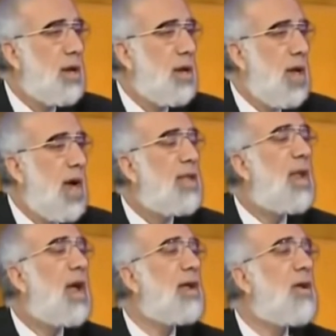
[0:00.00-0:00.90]
انا
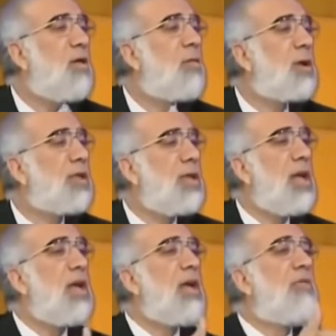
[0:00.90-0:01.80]
العيناء المرضيه
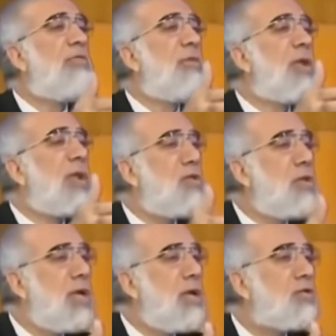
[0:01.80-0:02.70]
فمددت يدي
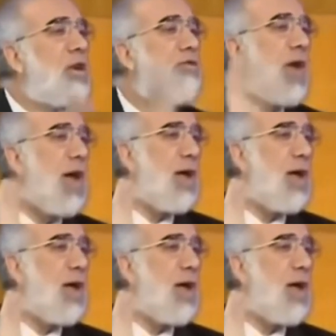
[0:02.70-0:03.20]
اصافحها